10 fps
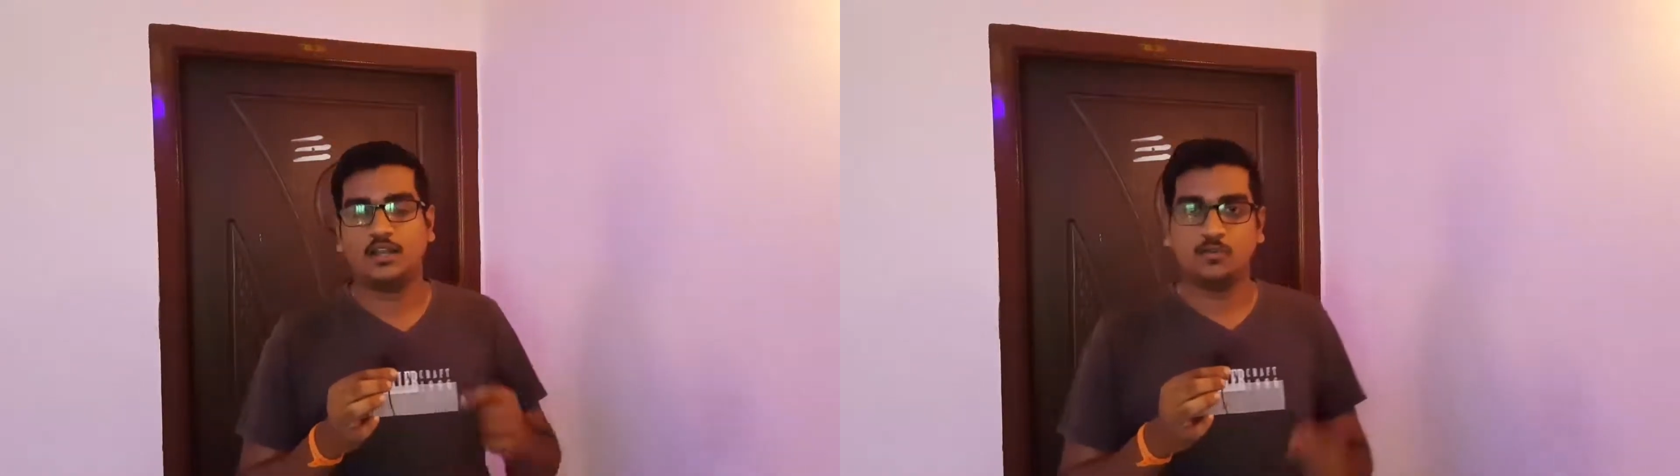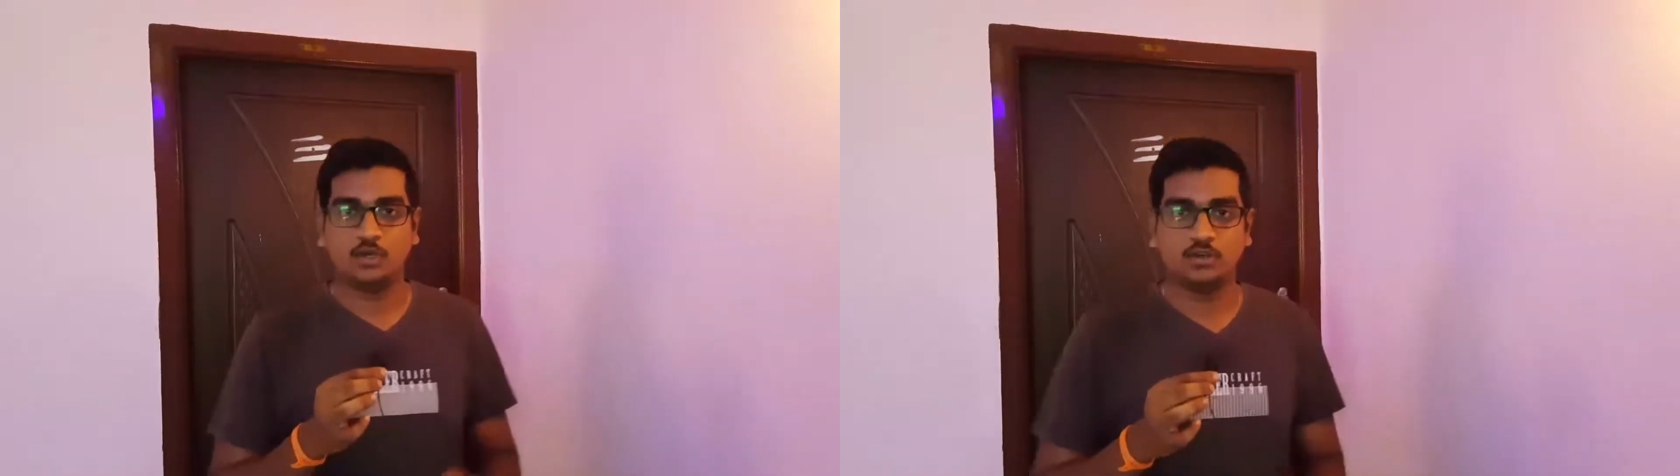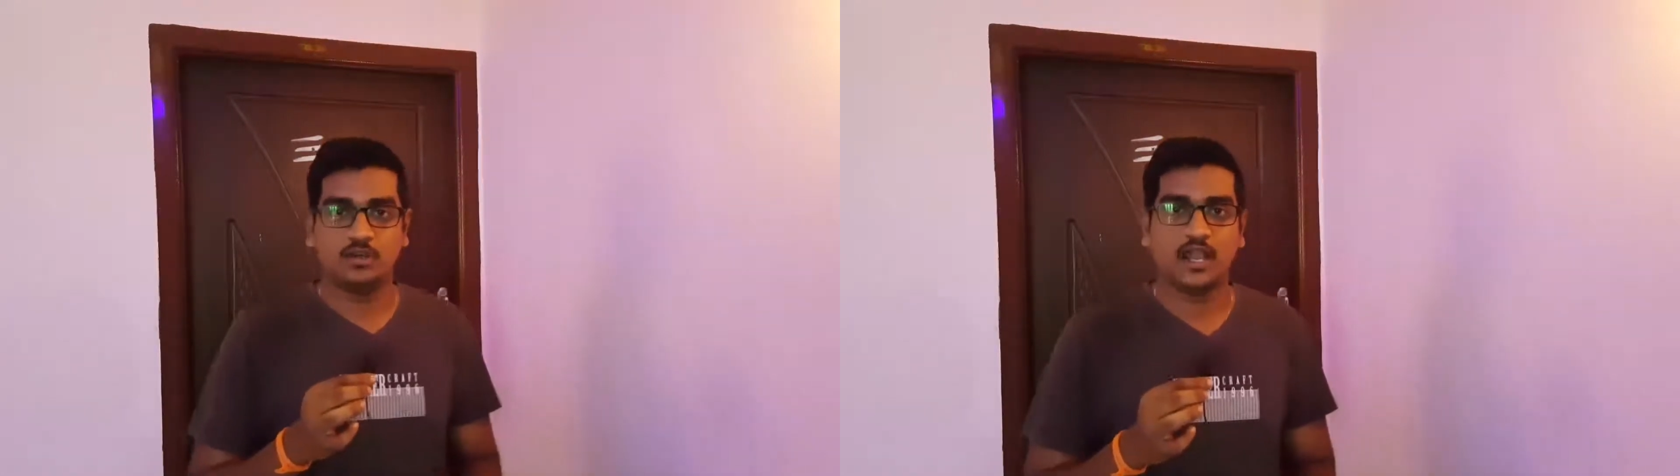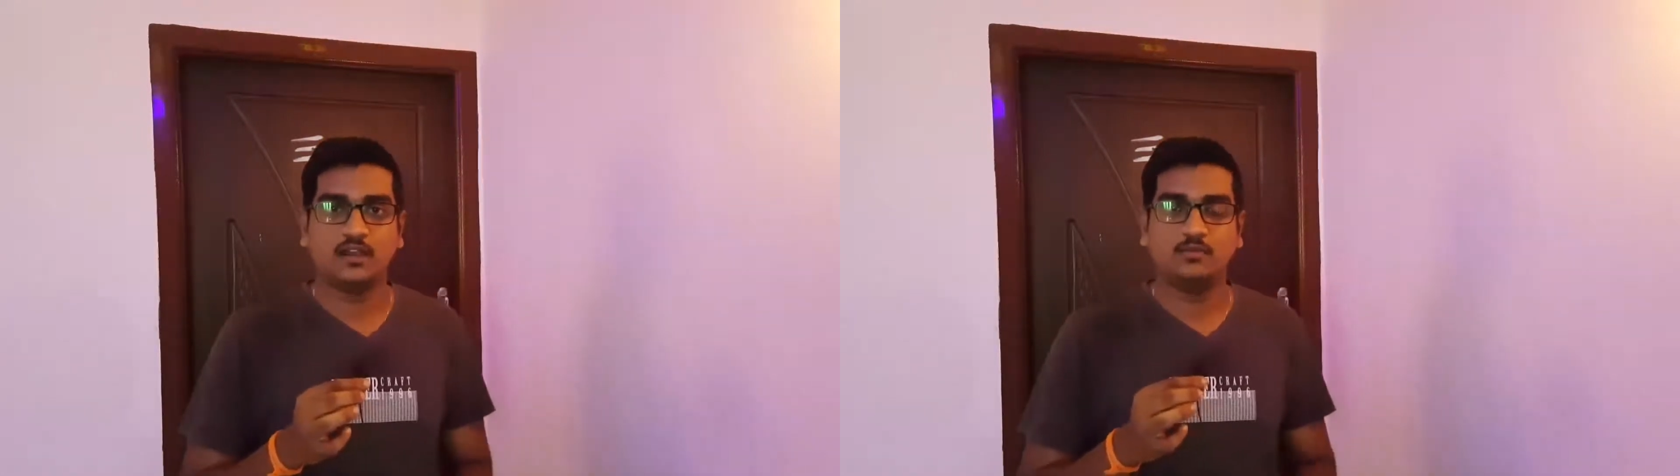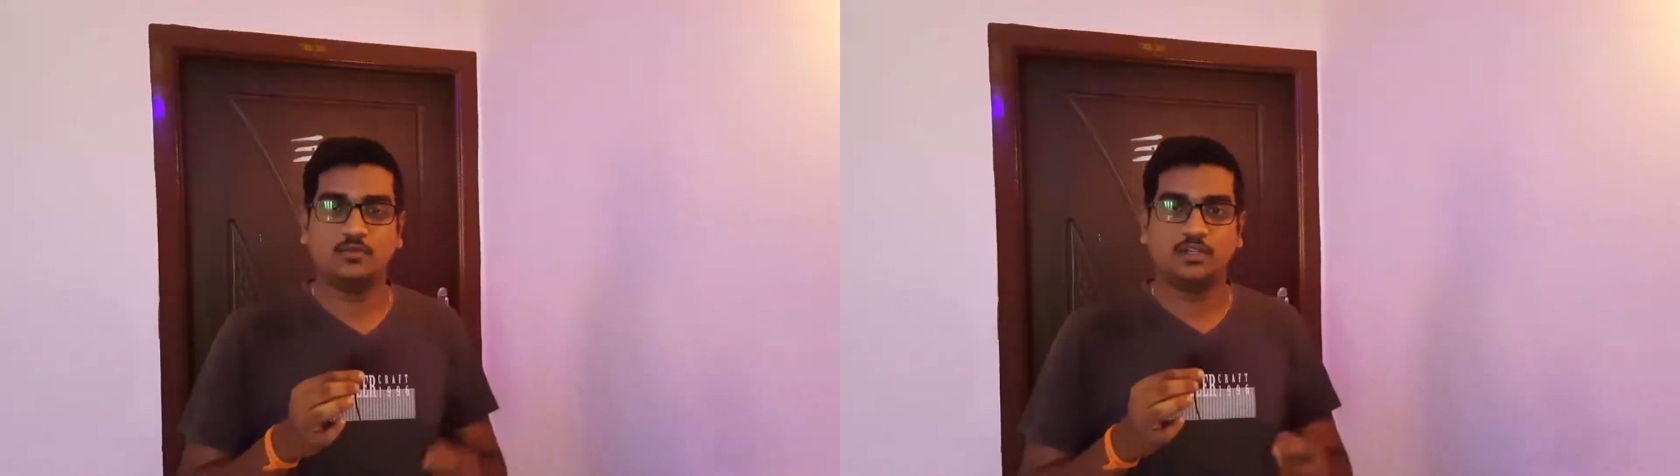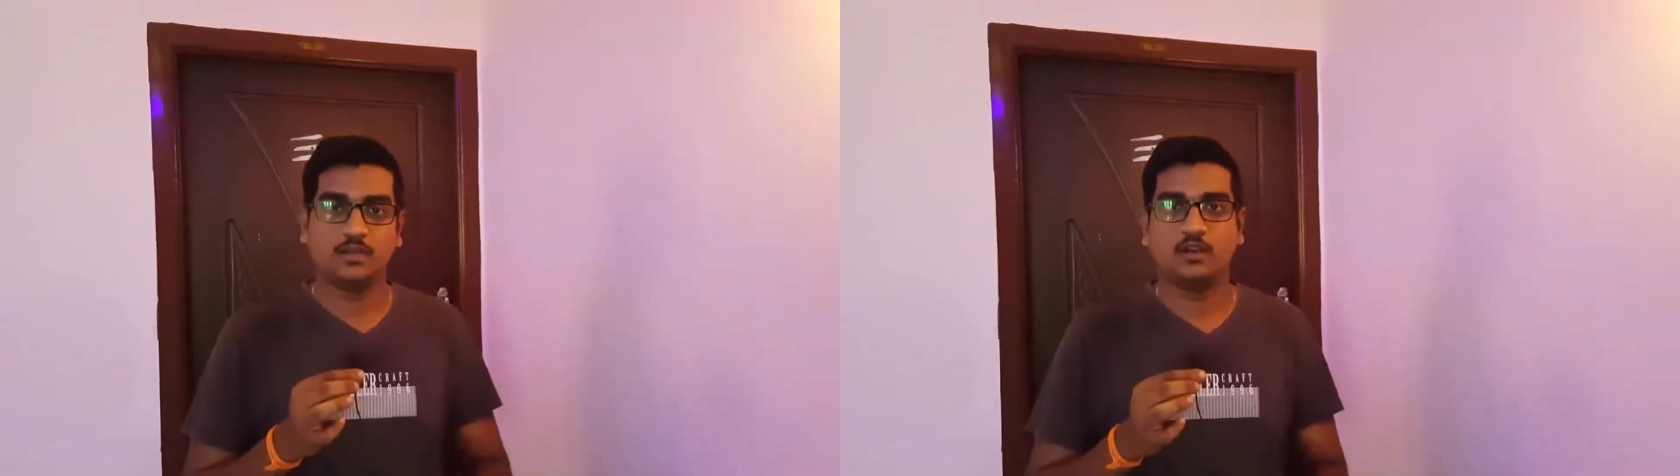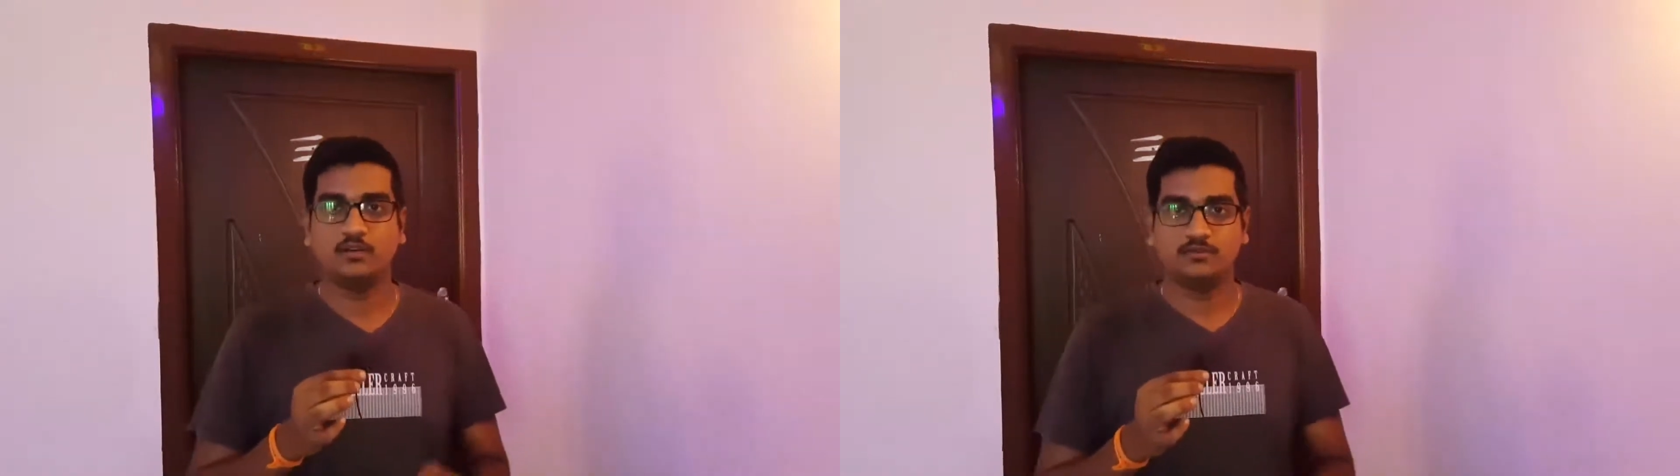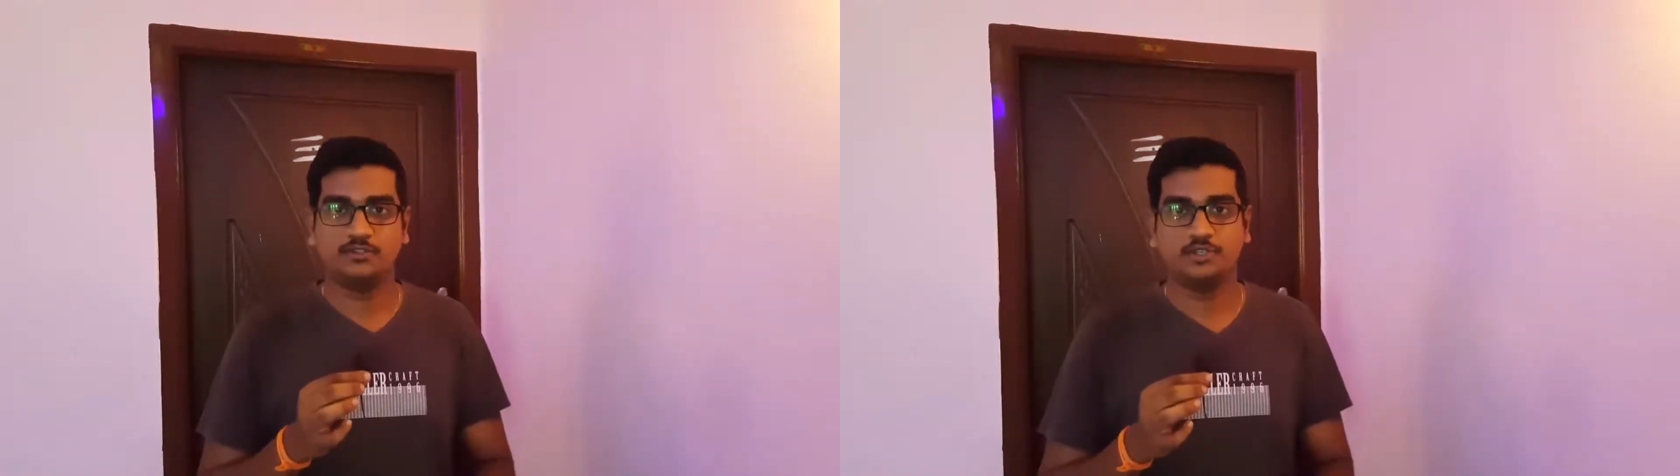அது மட்டும் இல்லை முக்கியமான
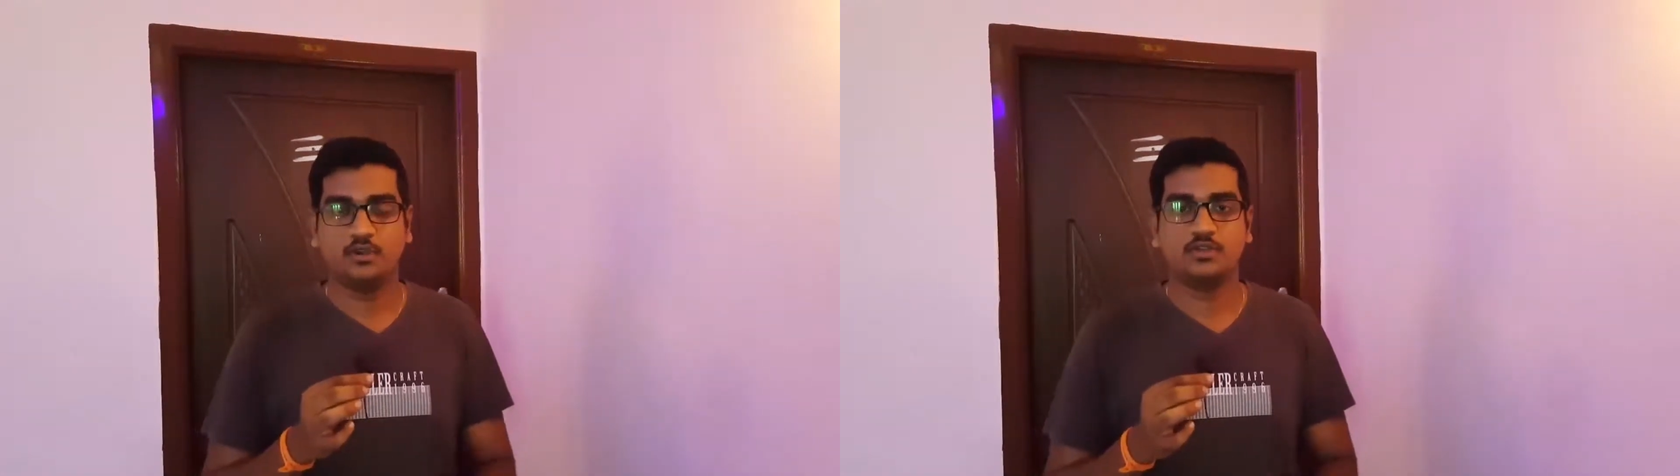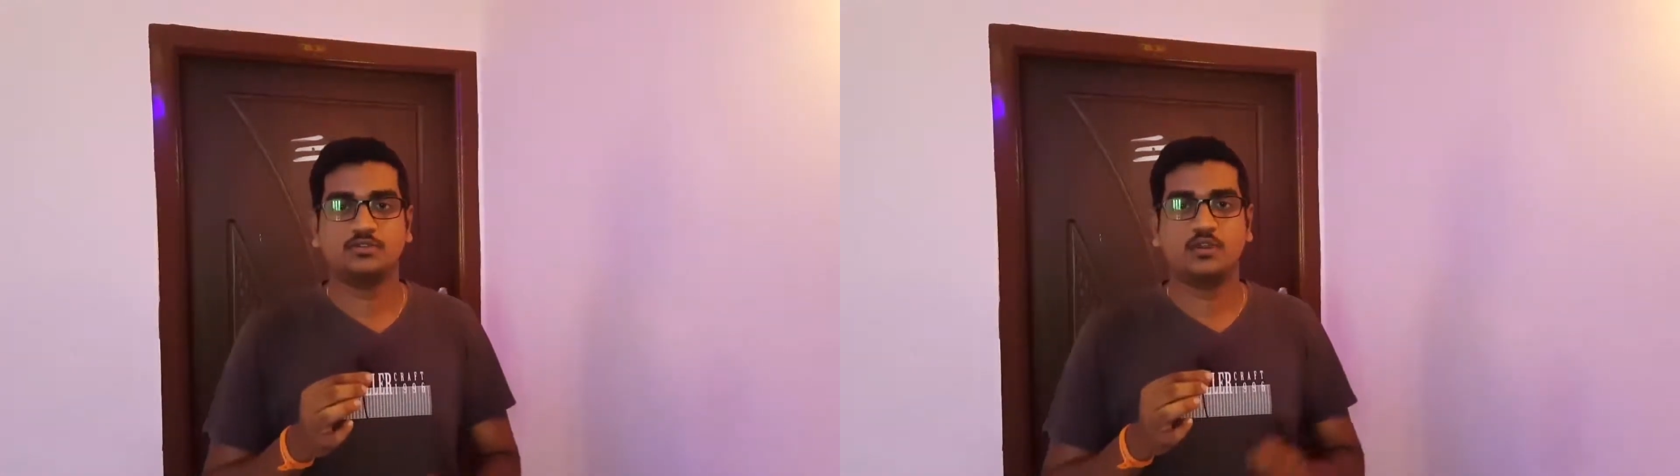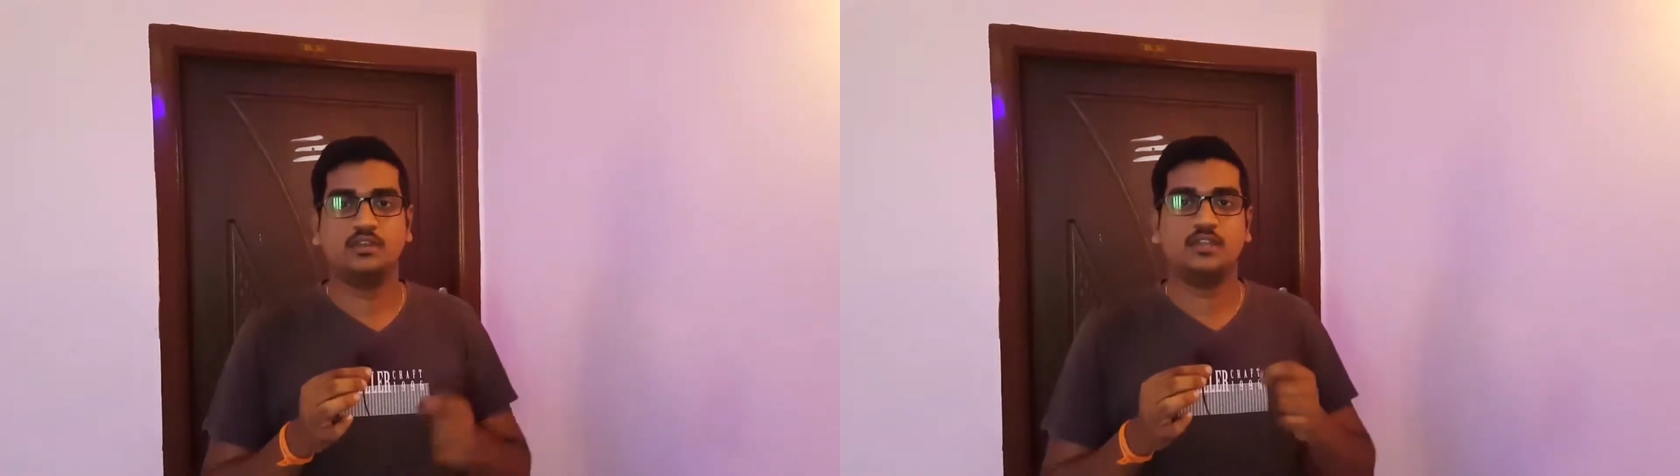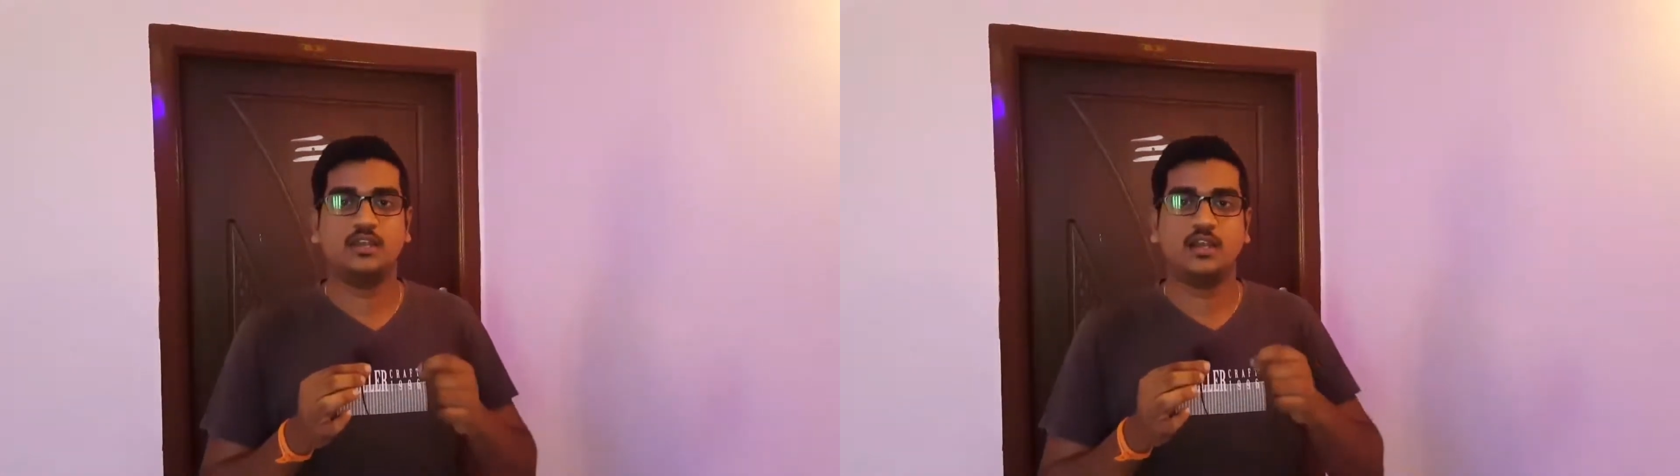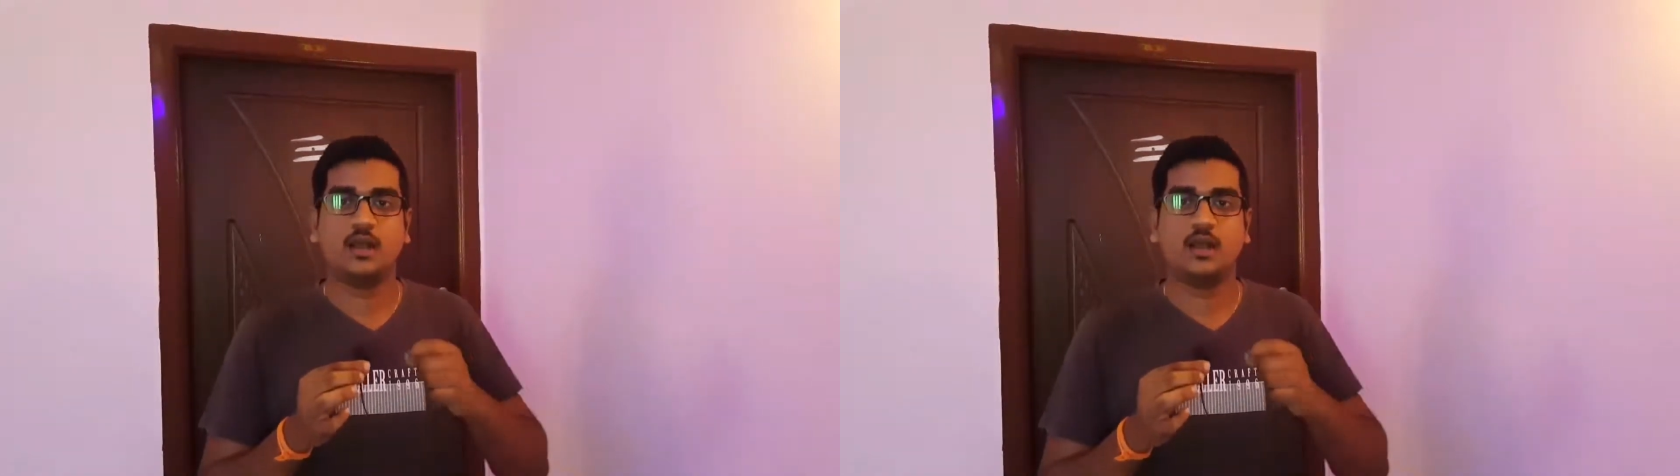ஒரு விஷயம் ஸோ இந்த